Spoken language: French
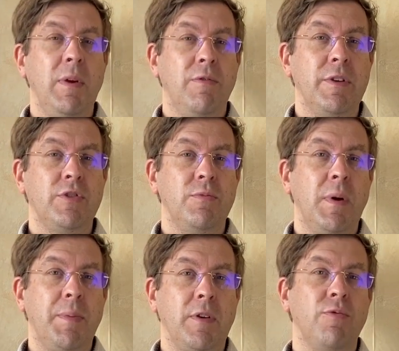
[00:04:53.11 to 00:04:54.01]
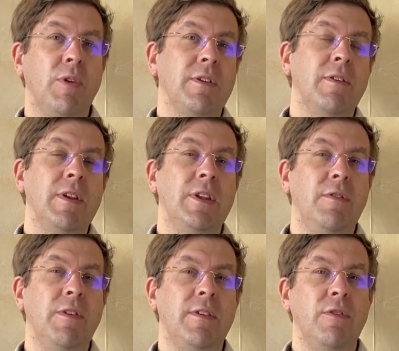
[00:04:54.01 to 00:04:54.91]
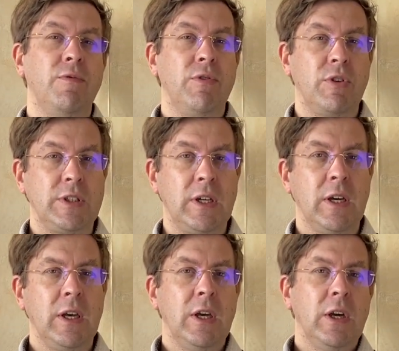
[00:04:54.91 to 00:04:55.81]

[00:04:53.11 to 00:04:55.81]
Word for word: mais en fait, je m'aperçois que ça va être difficile de vous sortir,